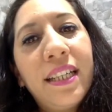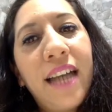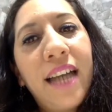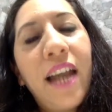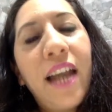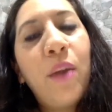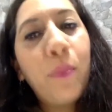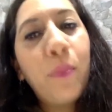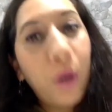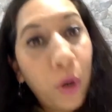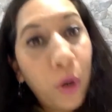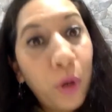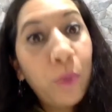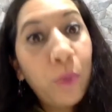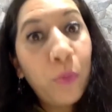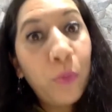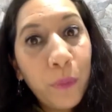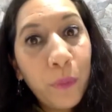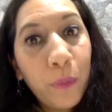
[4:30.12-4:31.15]
a lo mejor
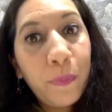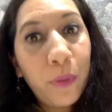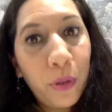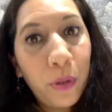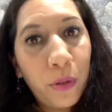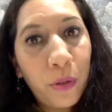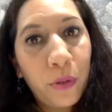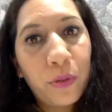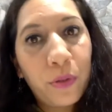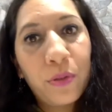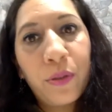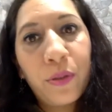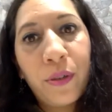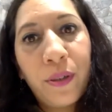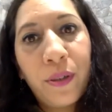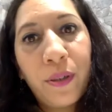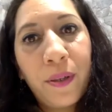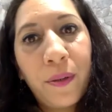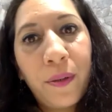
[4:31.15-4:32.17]
muy pocos,
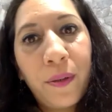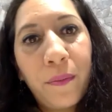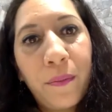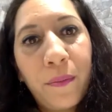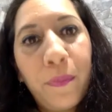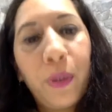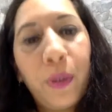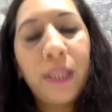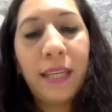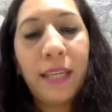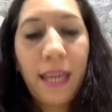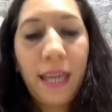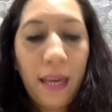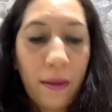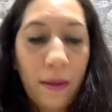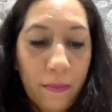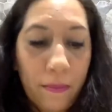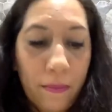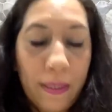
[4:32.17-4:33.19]

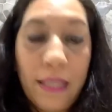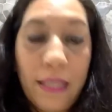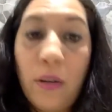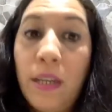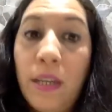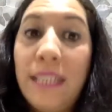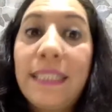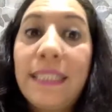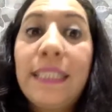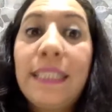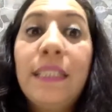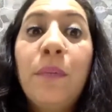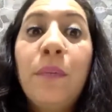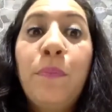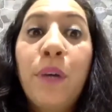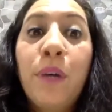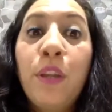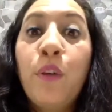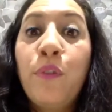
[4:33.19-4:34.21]
porque, híjole, es que se
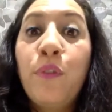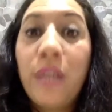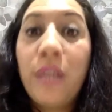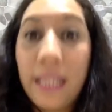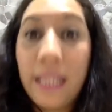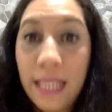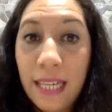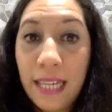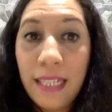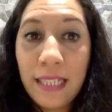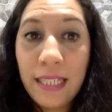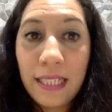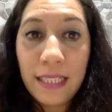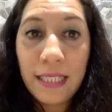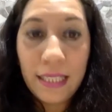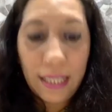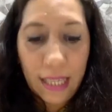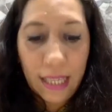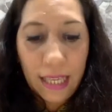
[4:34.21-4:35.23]
puede ofender,
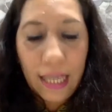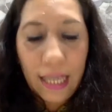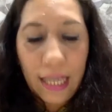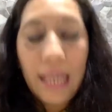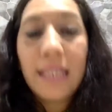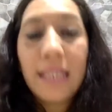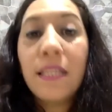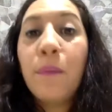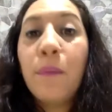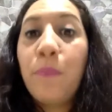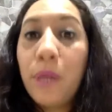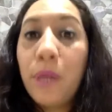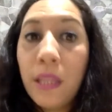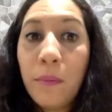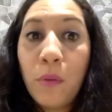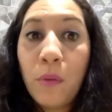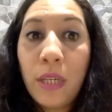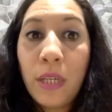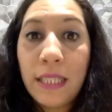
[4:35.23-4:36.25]
se puede
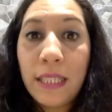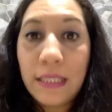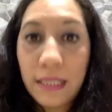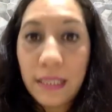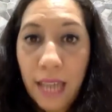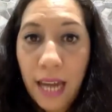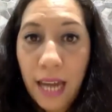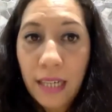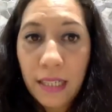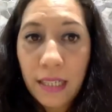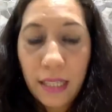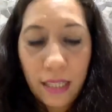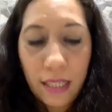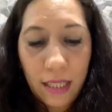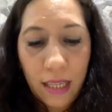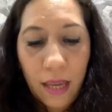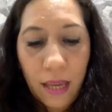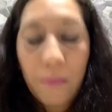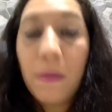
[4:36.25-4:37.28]
molestar,
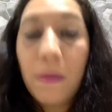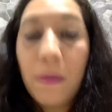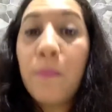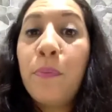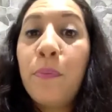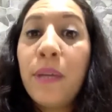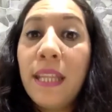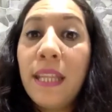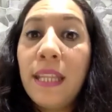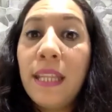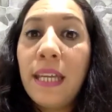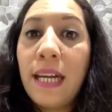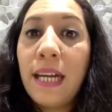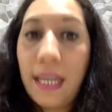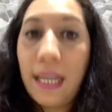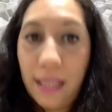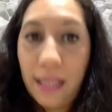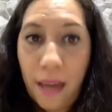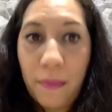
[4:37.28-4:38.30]
me puede
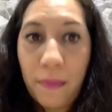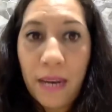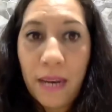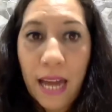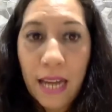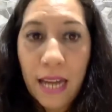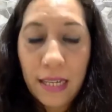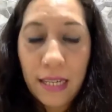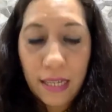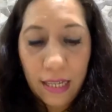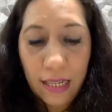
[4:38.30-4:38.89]
dejar de hablar,